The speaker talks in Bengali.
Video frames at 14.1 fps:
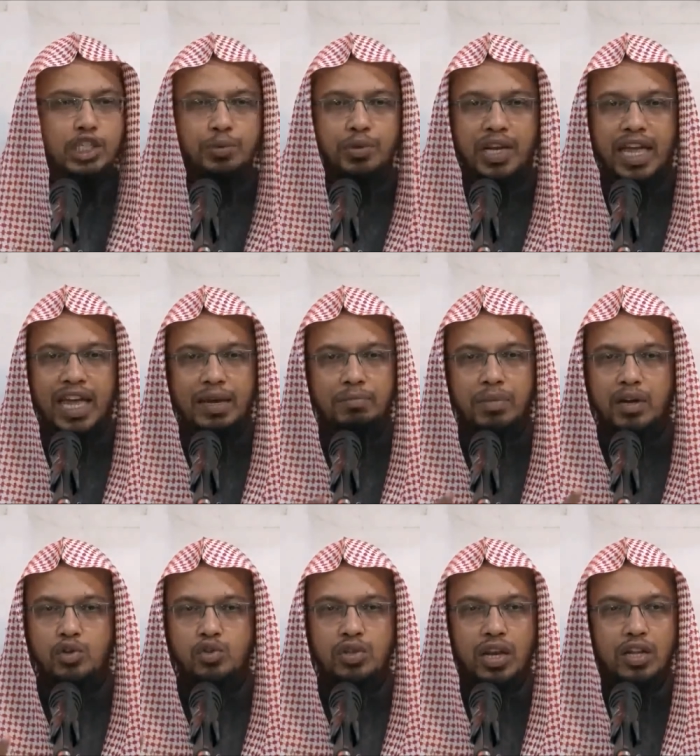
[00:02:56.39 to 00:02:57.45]
জীবনে
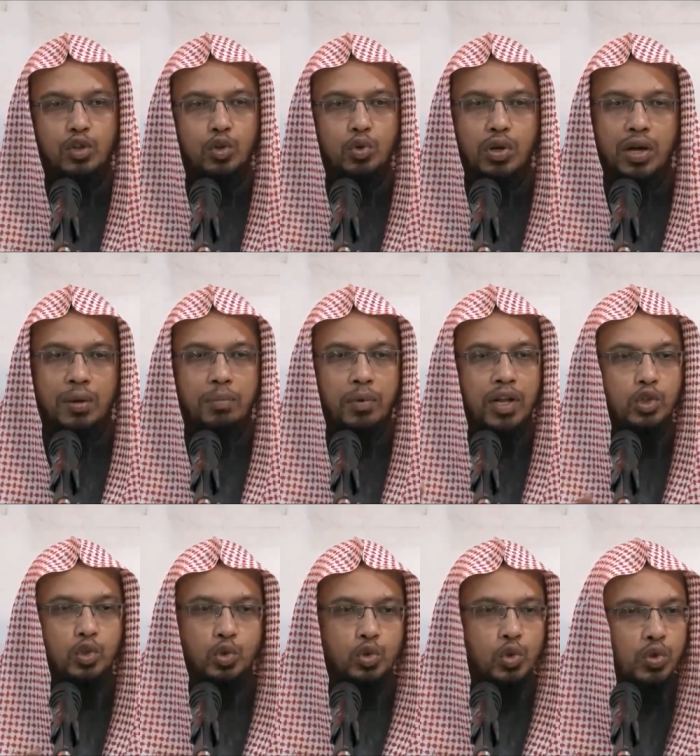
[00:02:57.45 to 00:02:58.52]
একবারও সালাতুদ্দোহা
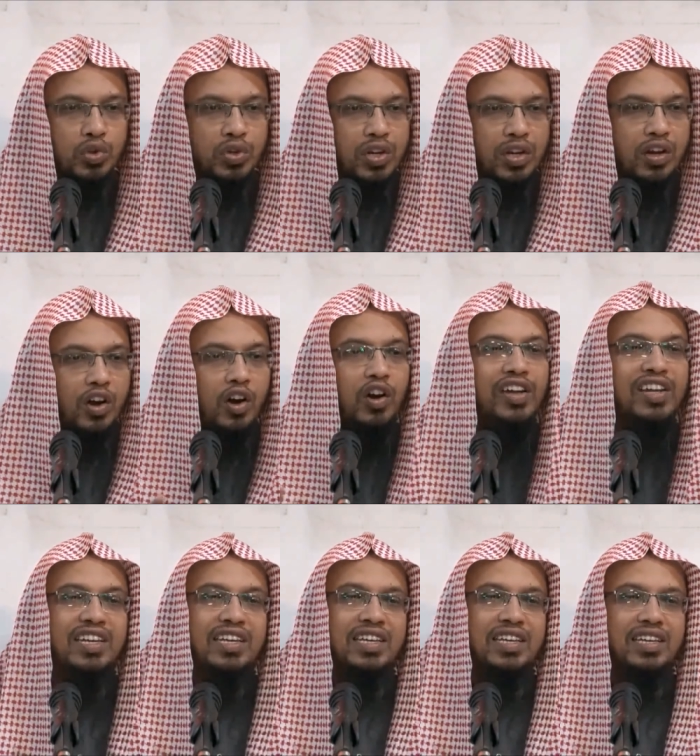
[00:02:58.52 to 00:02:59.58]
পড়ার সুযোগ
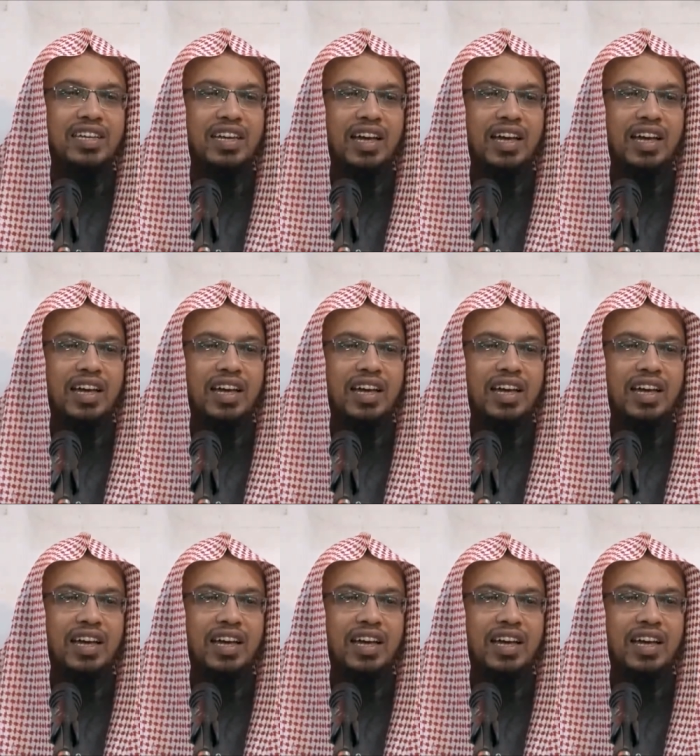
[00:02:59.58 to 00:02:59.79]
হয়নি